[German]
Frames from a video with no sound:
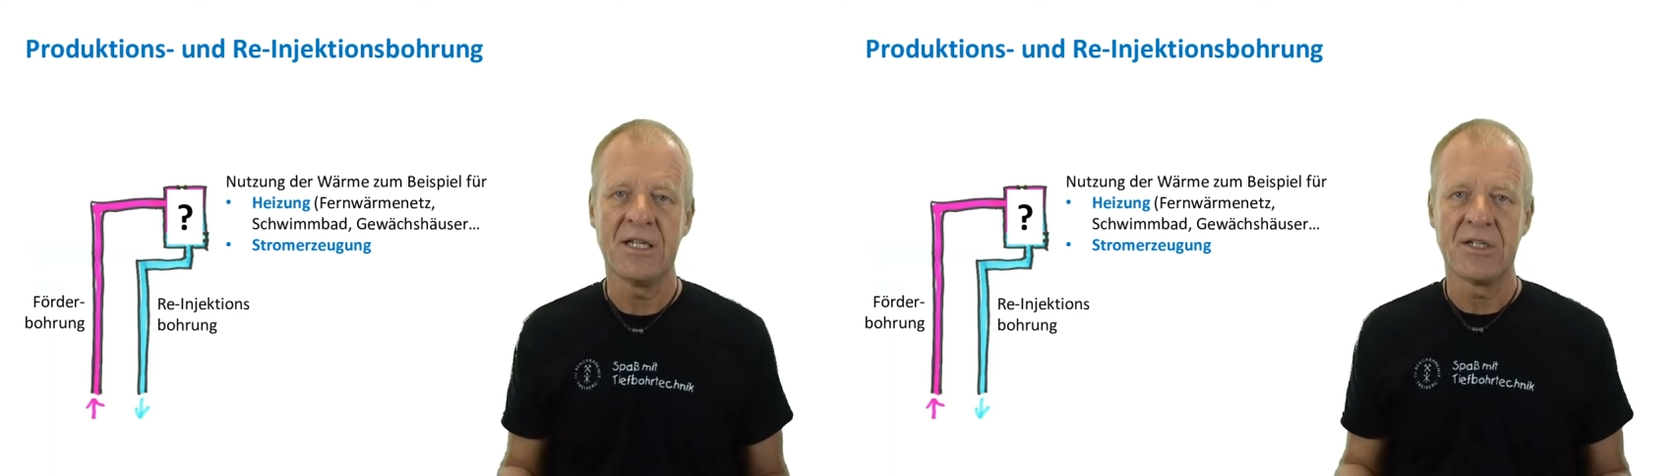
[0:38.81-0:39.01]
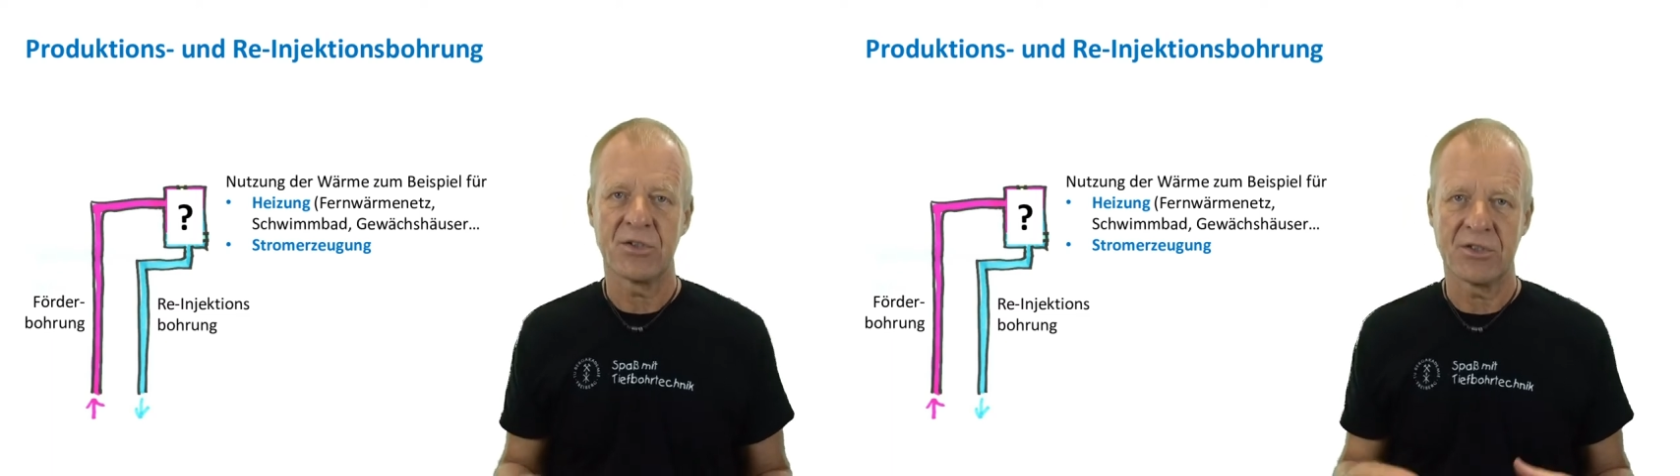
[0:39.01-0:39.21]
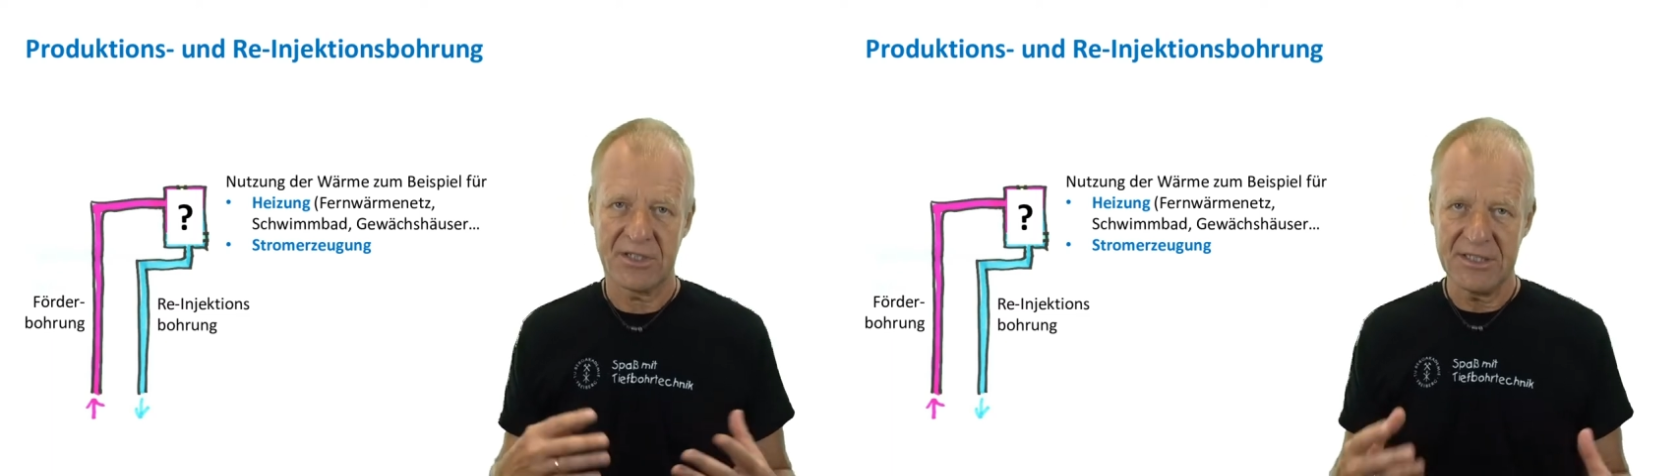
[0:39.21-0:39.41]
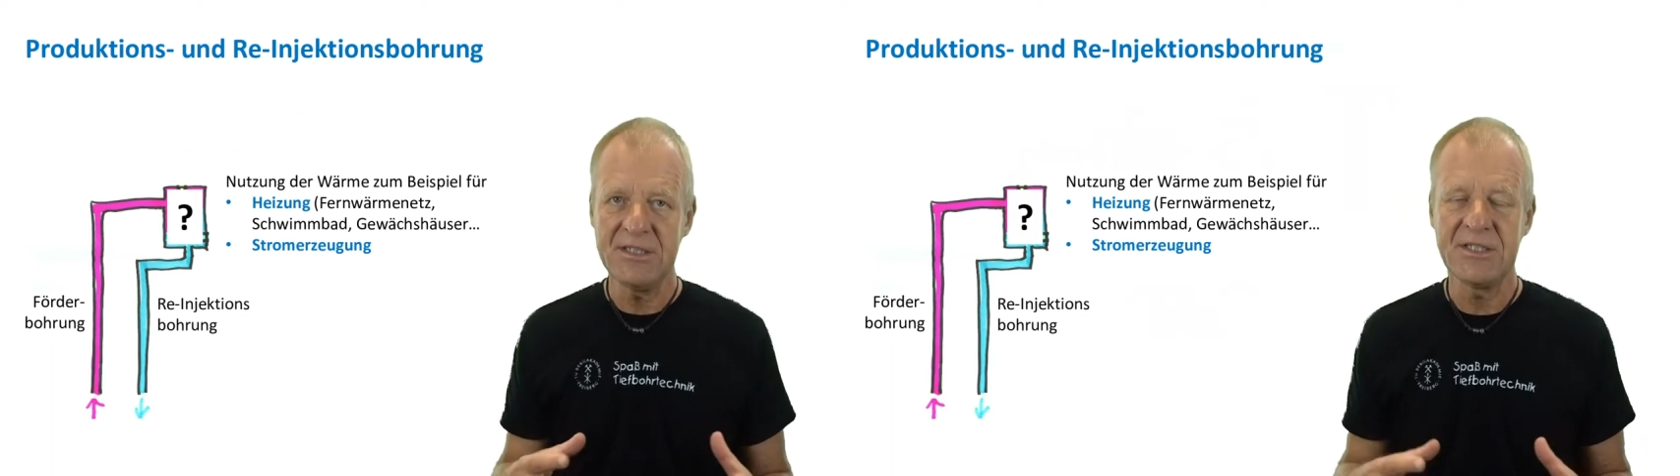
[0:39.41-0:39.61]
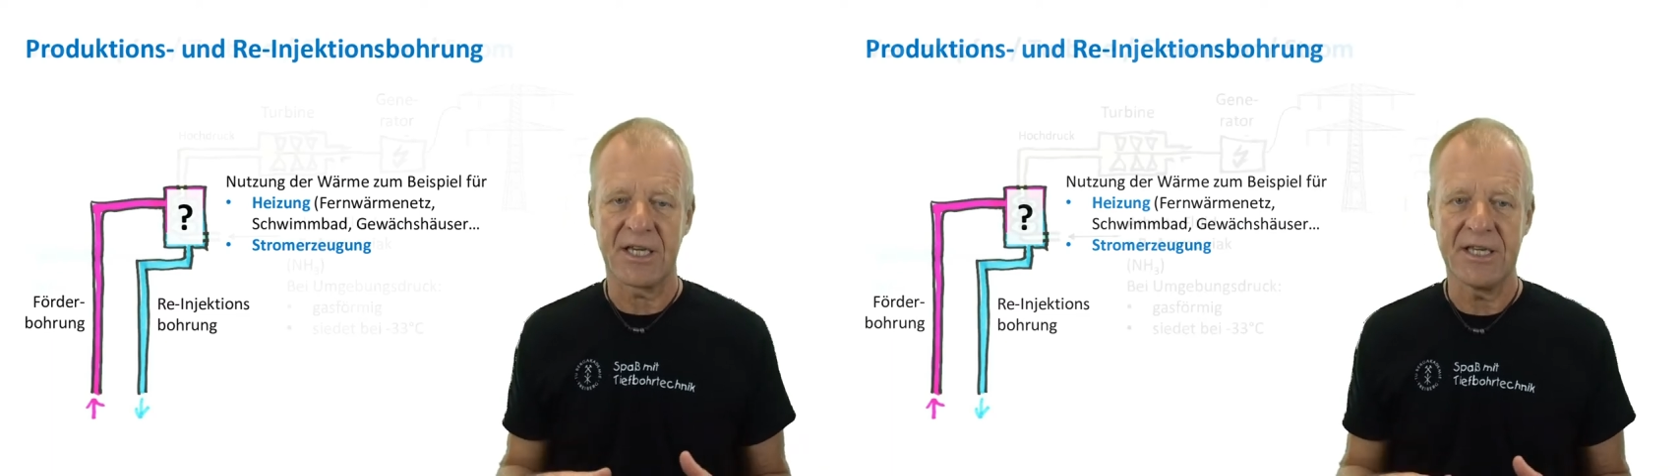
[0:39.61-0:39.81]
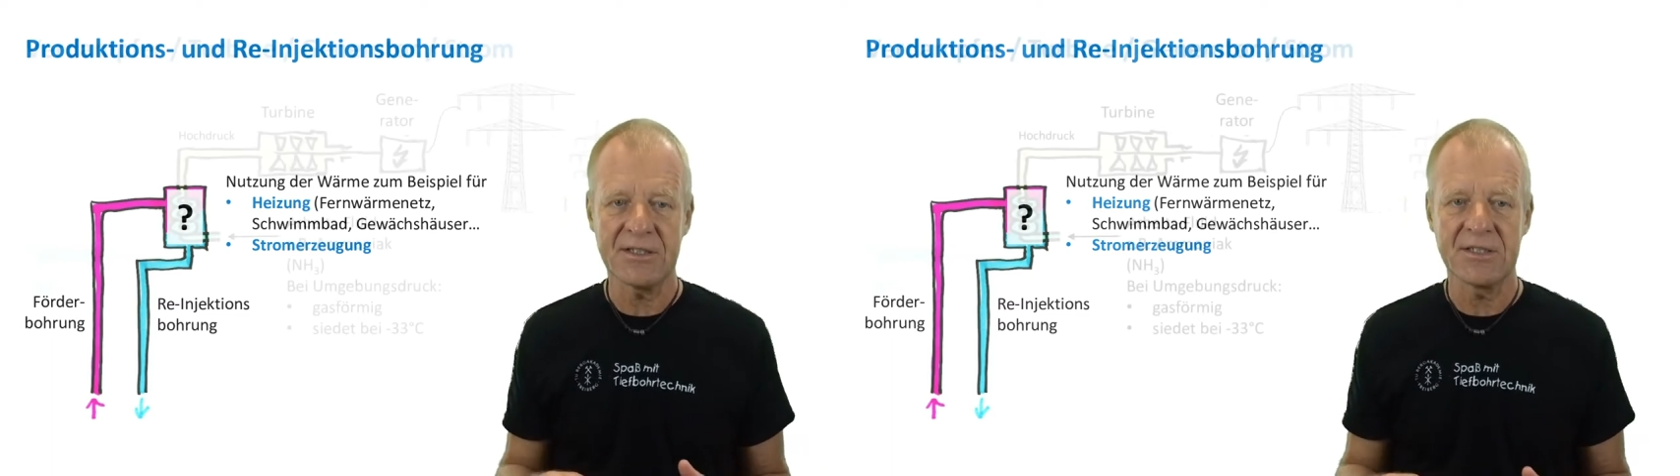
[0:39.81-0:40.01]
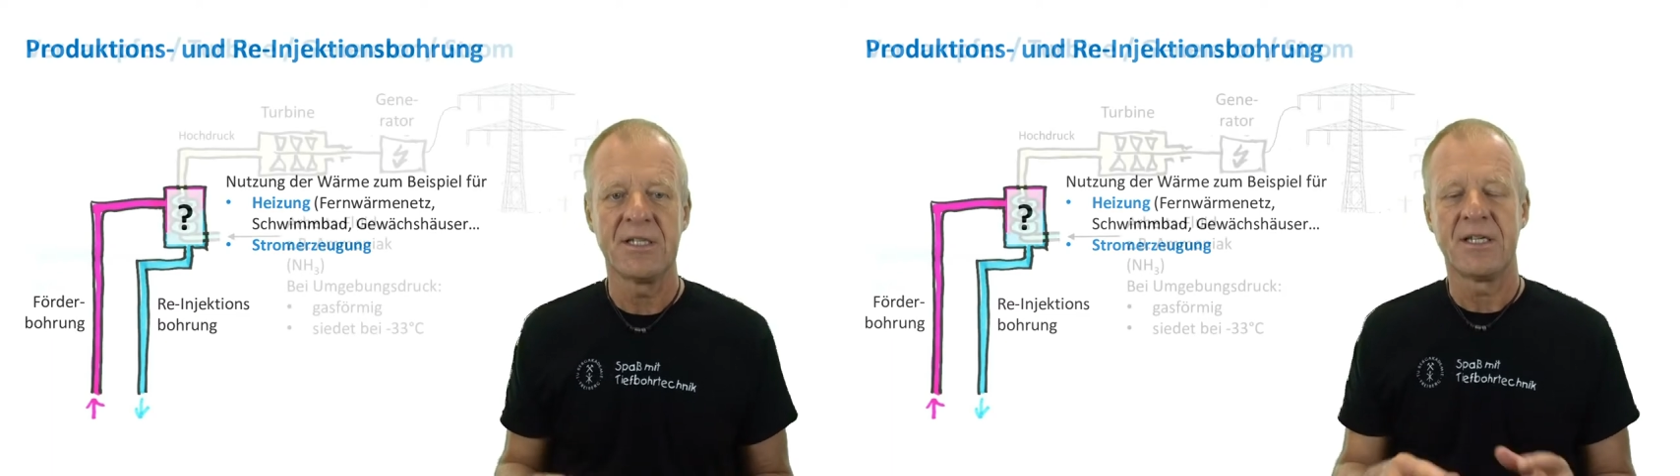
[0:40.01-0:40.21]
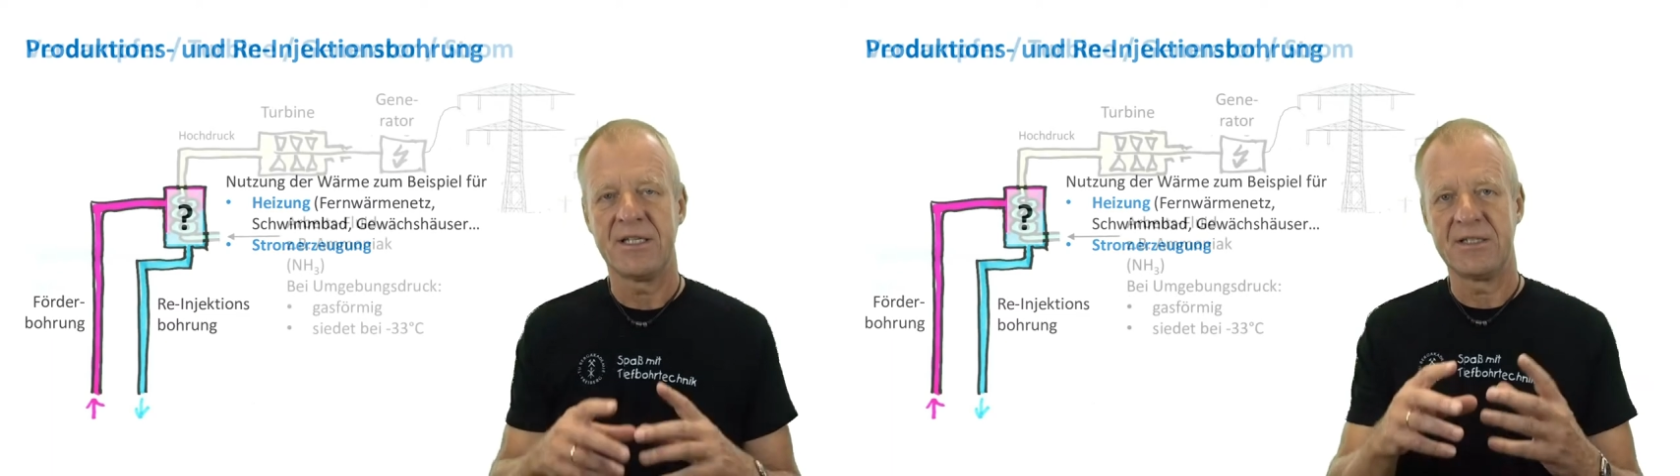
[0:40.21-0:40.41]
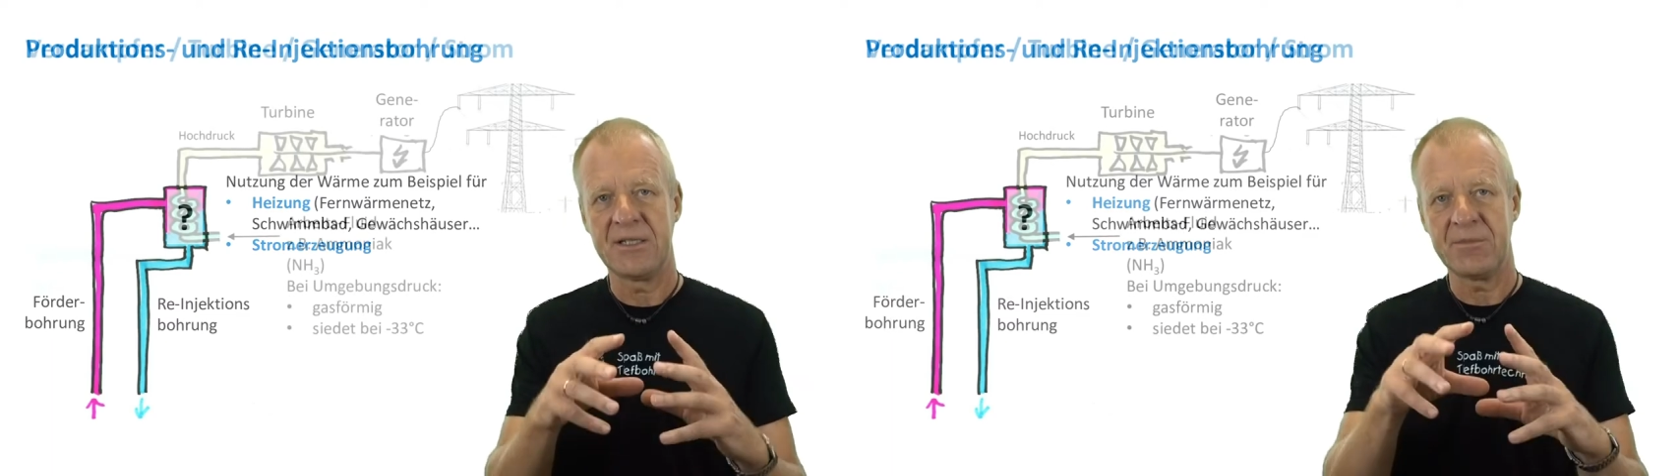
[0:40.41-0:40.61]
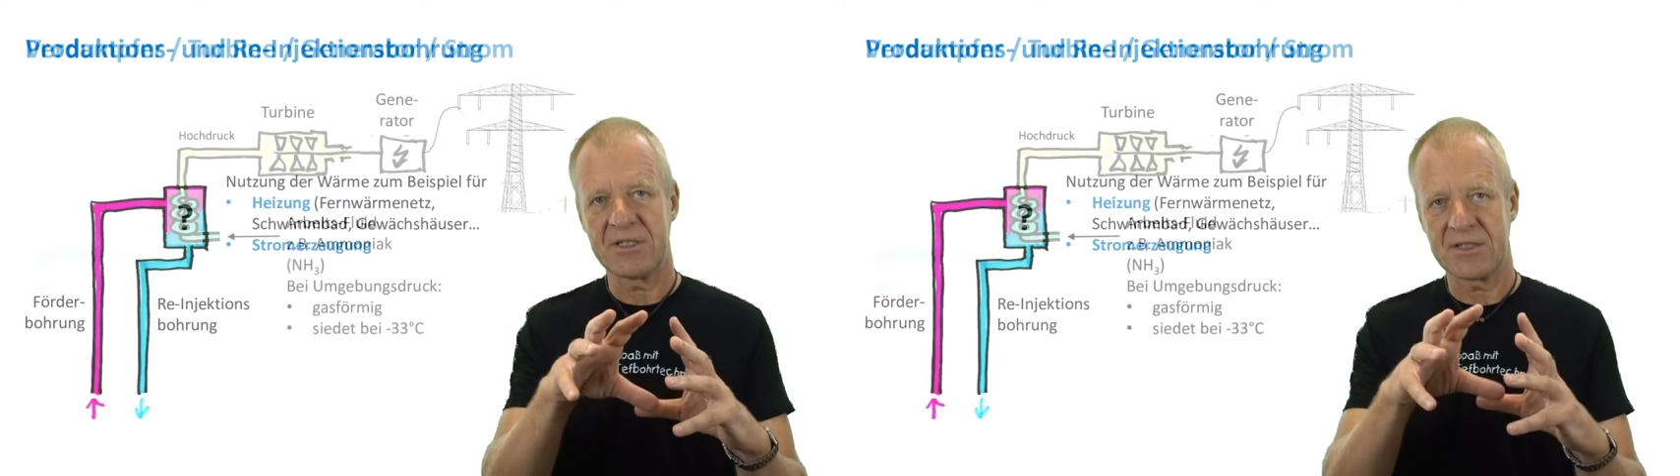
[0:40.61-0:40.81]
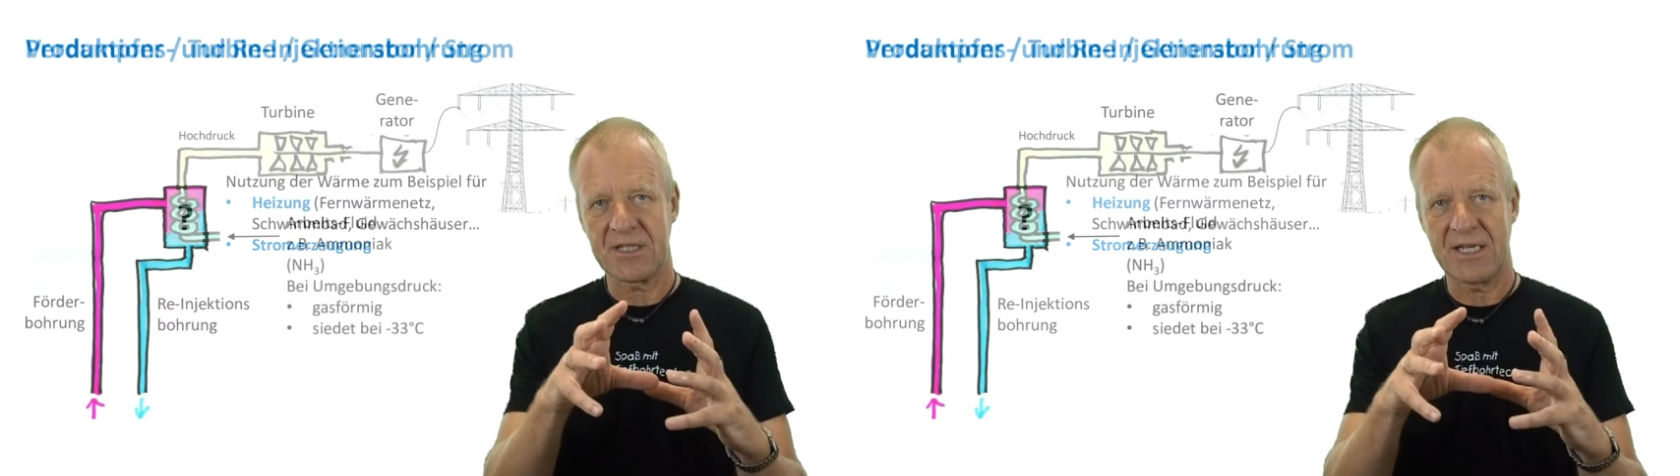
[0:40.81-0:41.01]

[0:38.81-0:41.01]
sondern indirekt, indem man das